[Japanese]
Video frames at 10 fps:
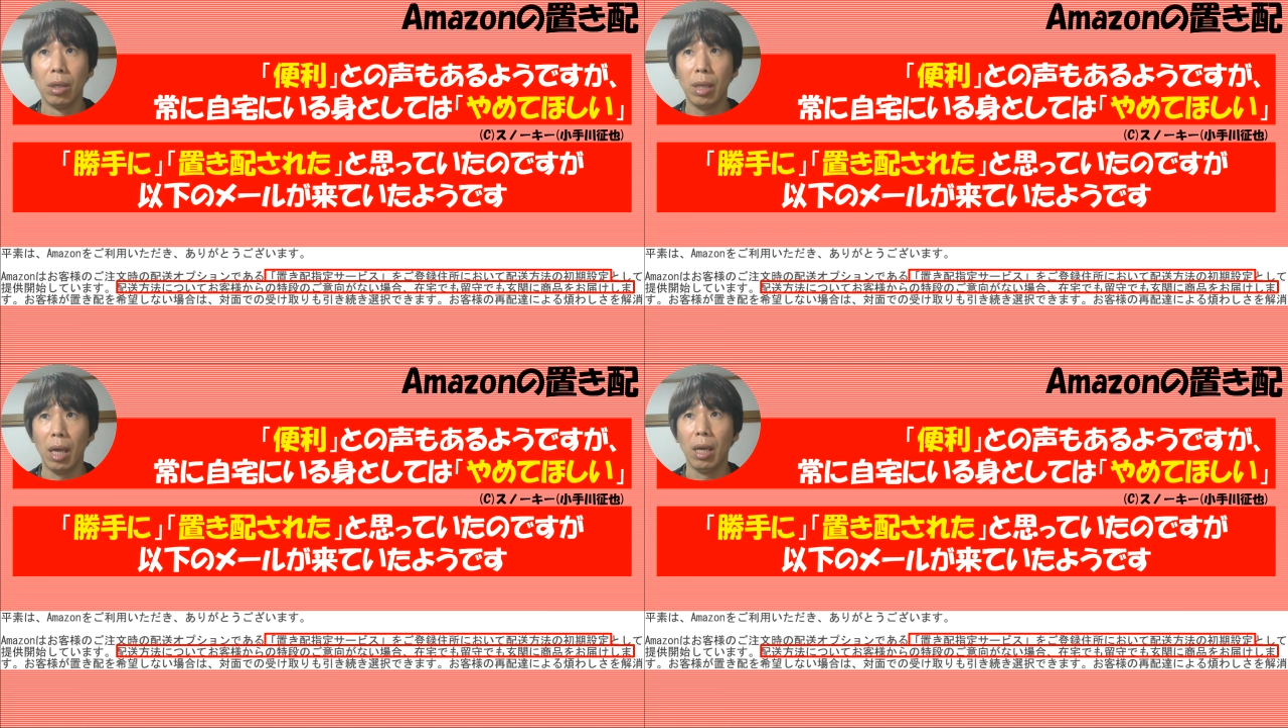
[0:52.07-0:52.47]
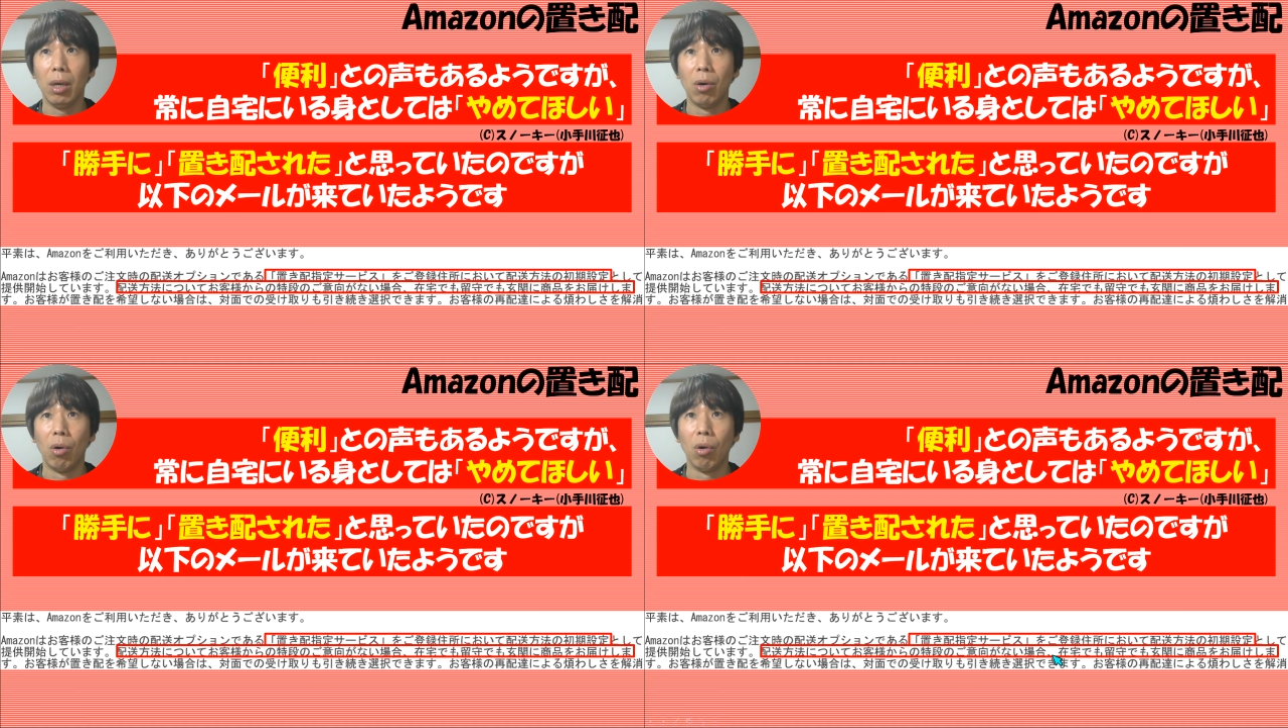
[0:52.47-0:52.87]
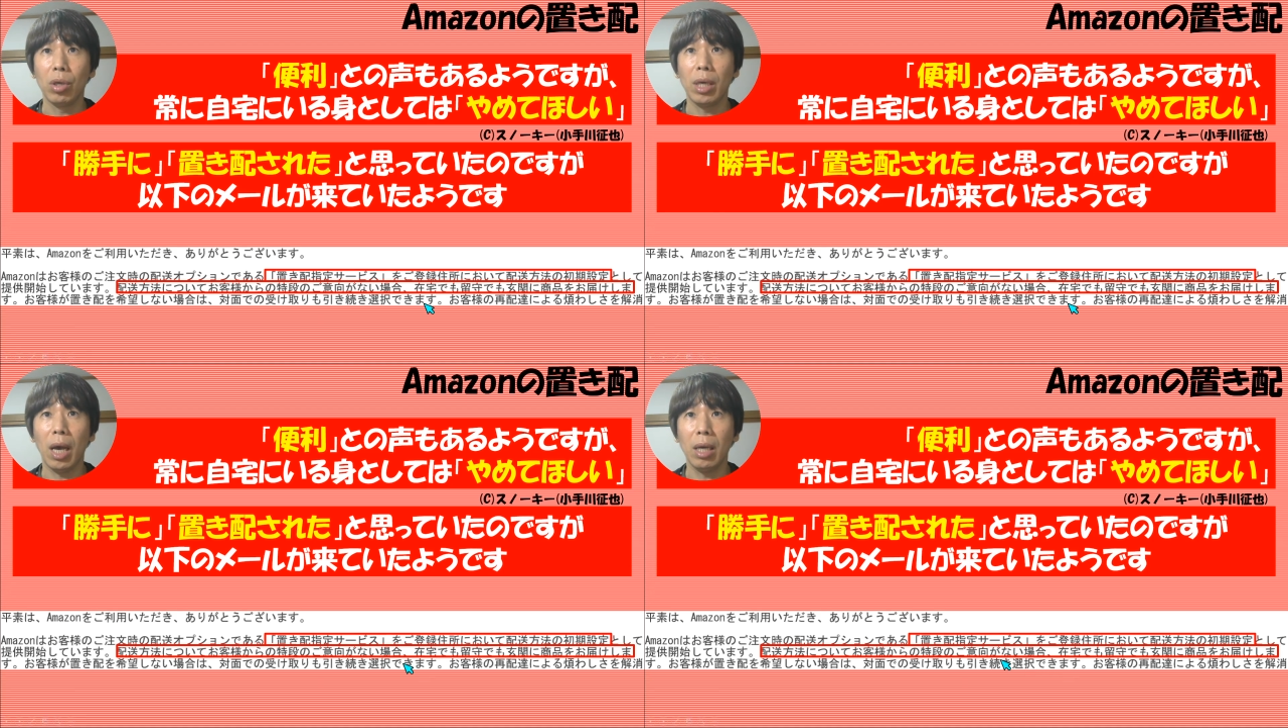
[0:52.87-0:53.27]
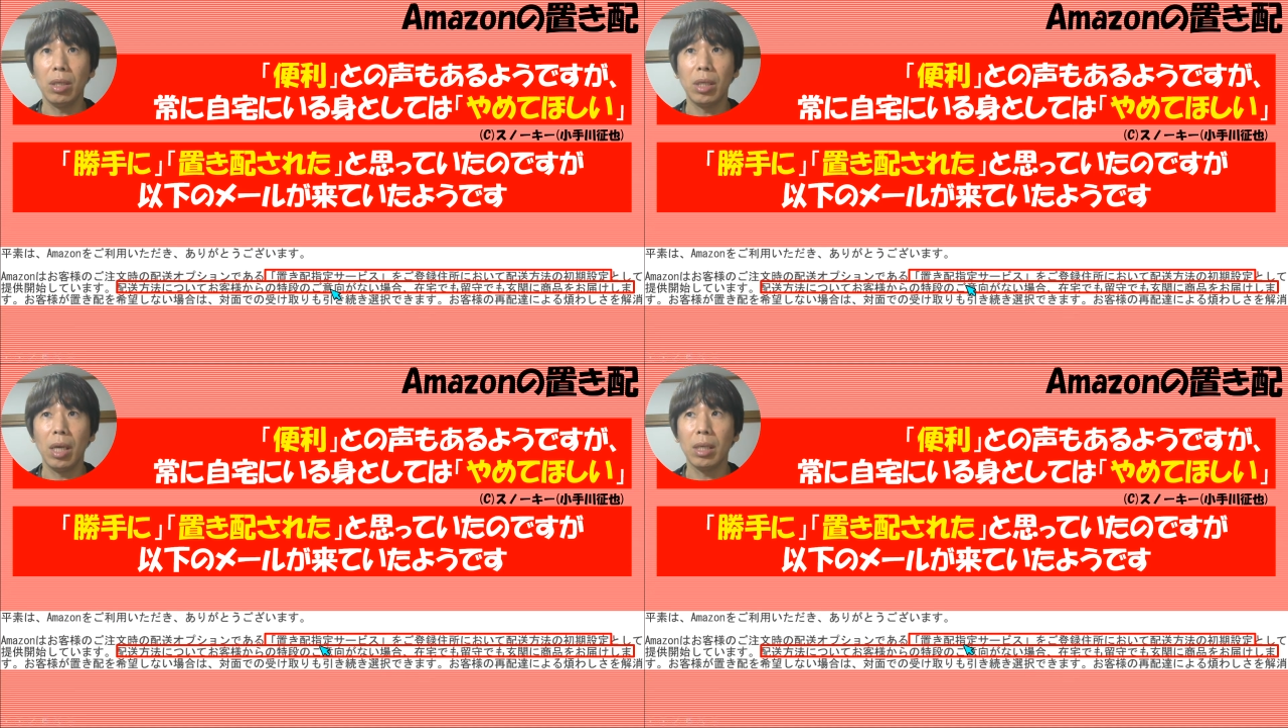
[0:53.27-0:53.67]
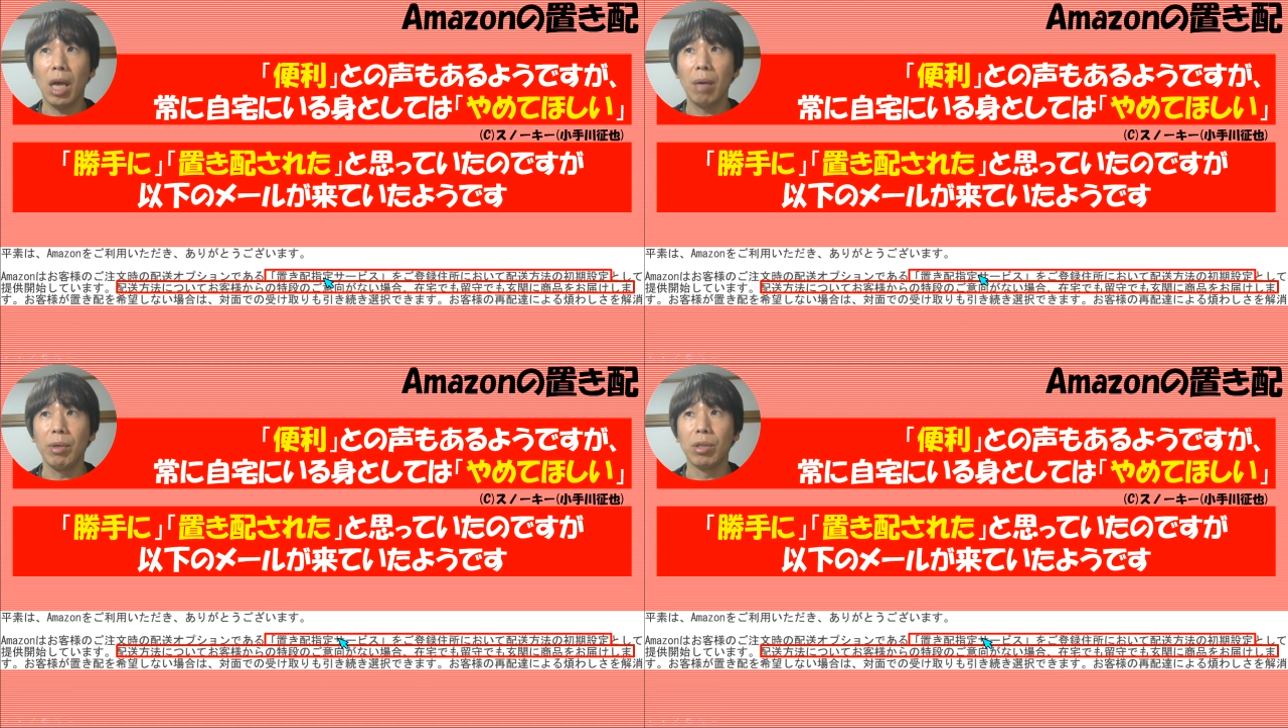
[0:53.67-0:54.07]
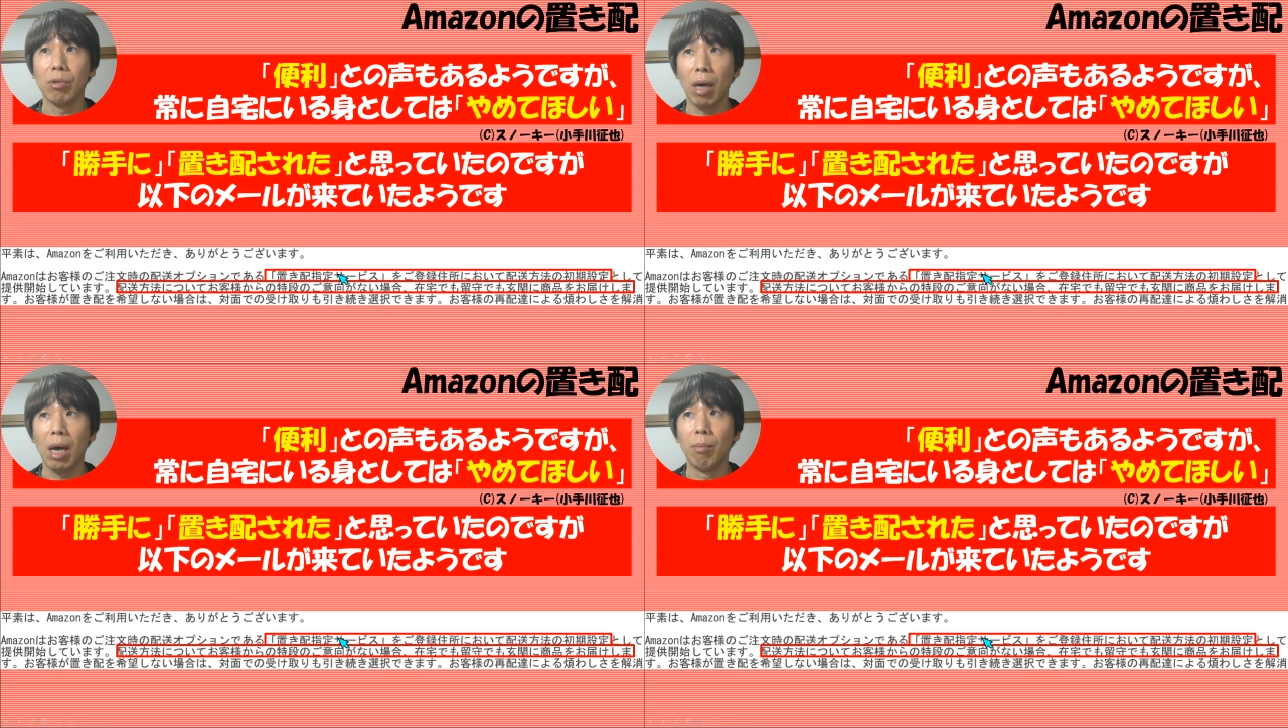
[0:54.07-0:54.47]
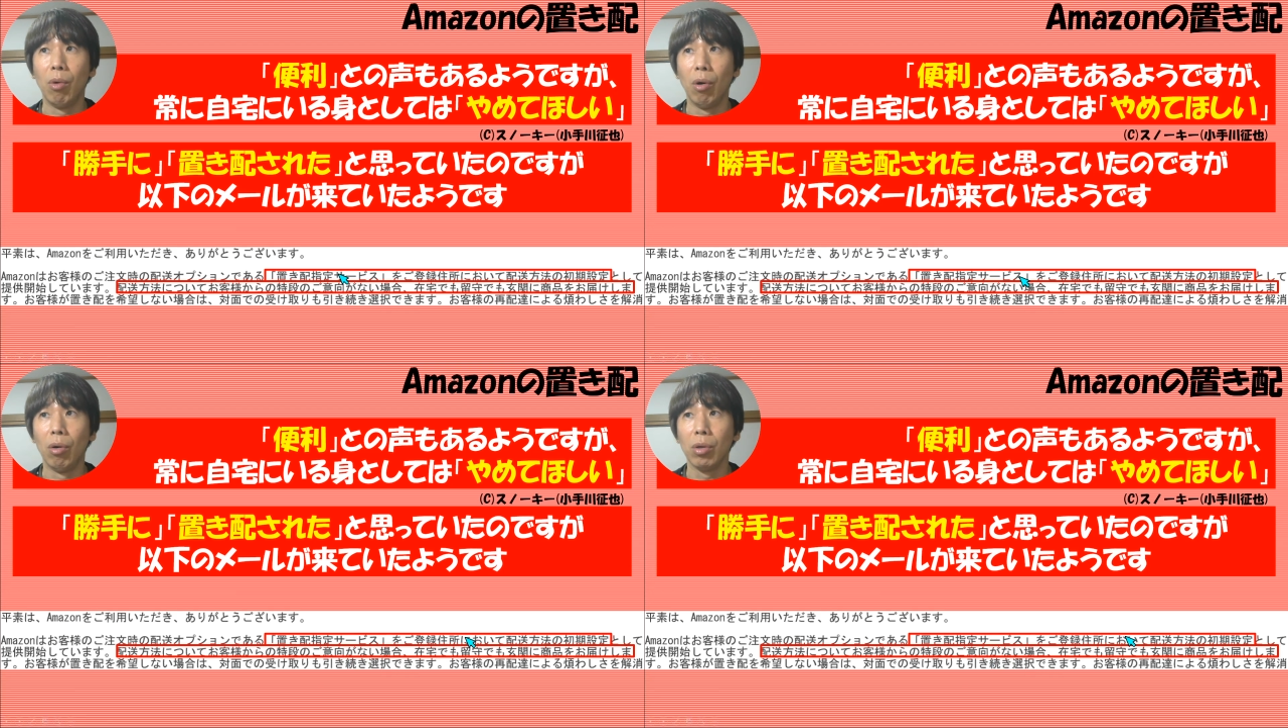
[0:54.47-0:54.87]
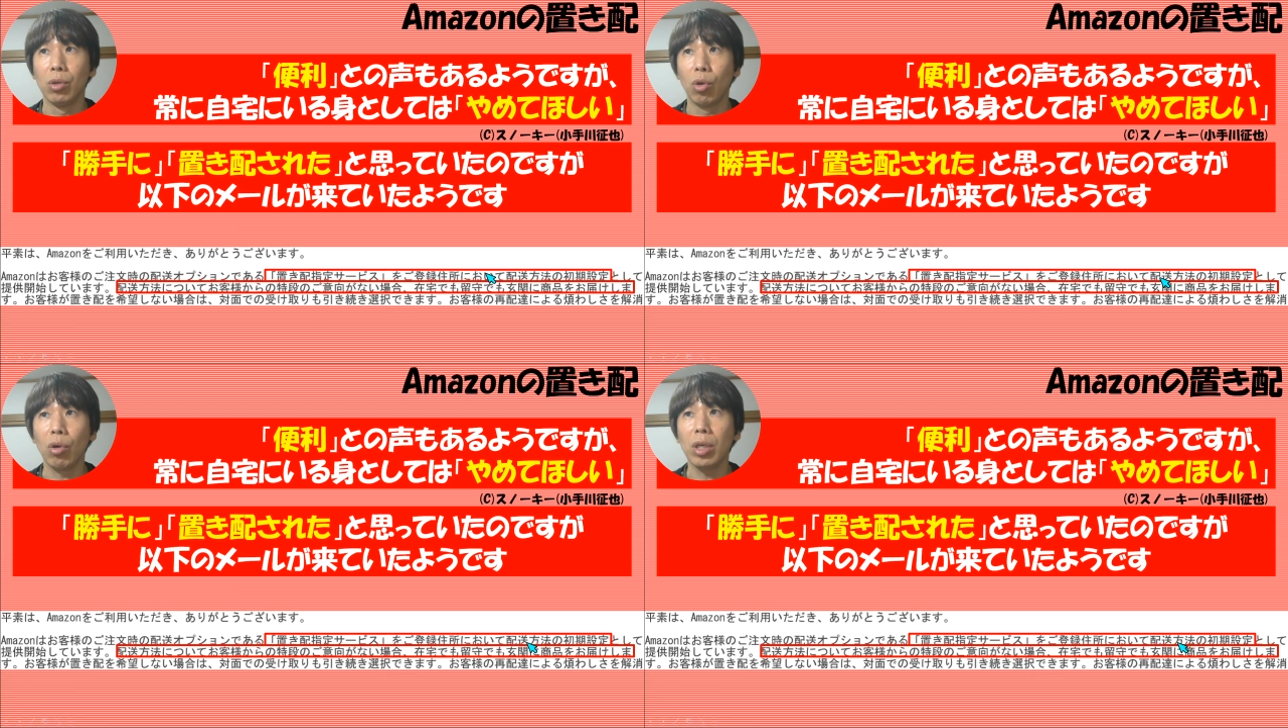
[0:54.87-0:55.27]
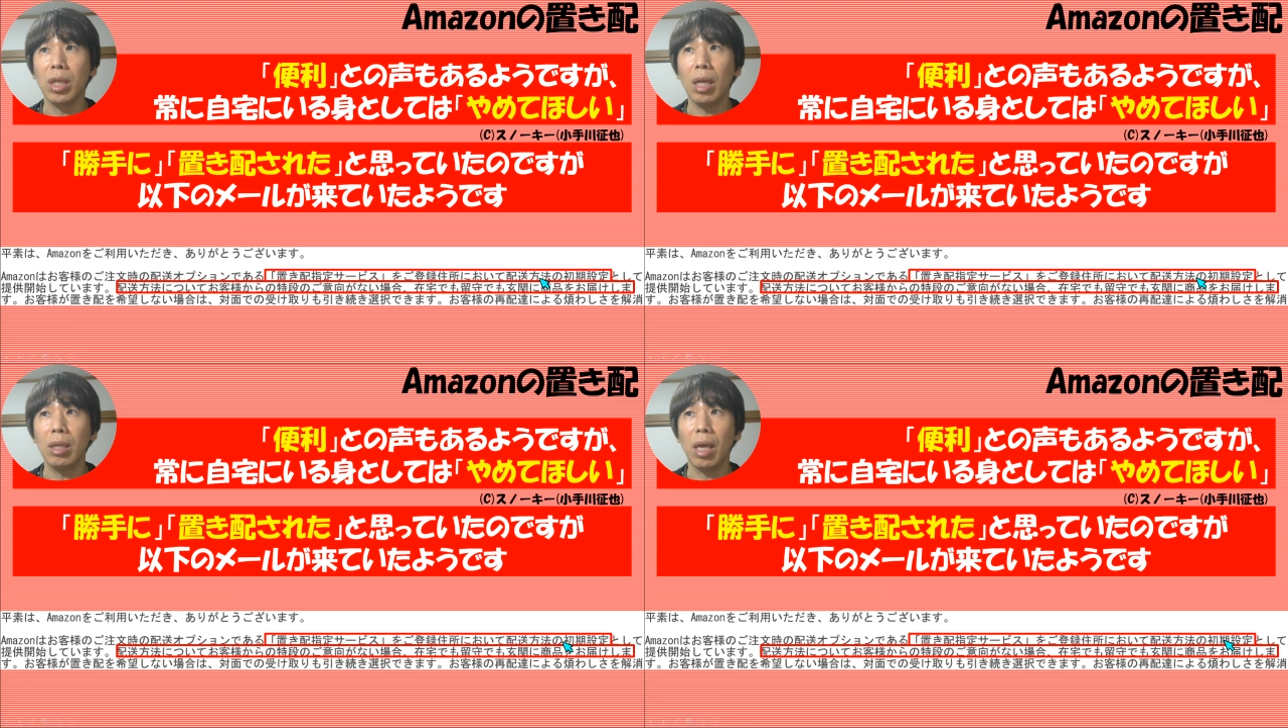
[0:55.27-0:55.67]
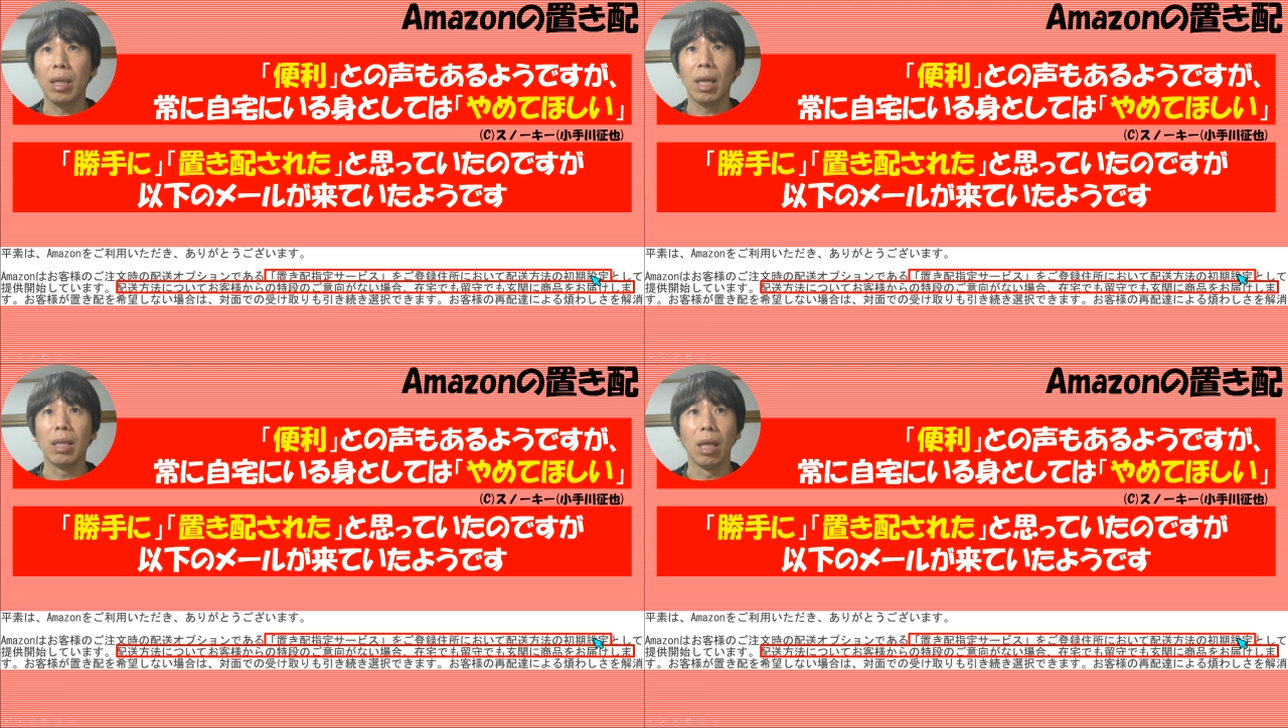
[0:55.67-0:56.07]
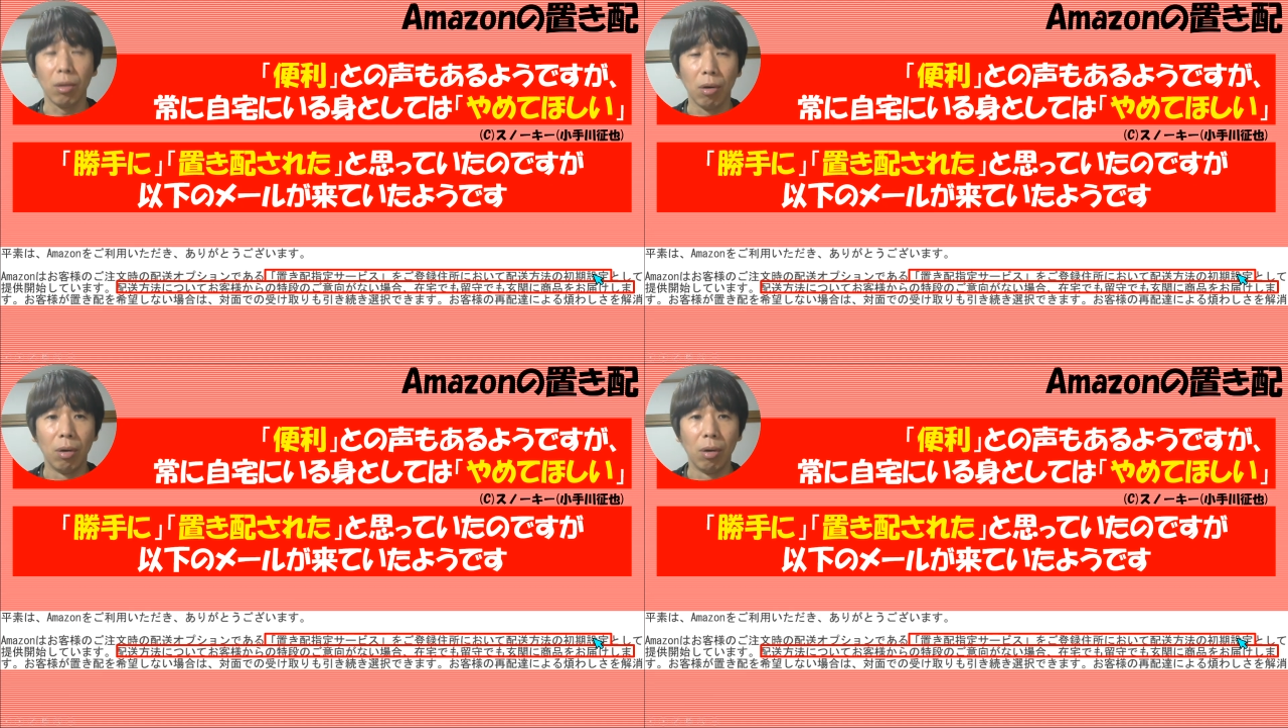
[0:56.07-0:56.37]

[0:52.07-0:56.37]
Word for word: で、置き配指定サービスはもう初期設定なんだと。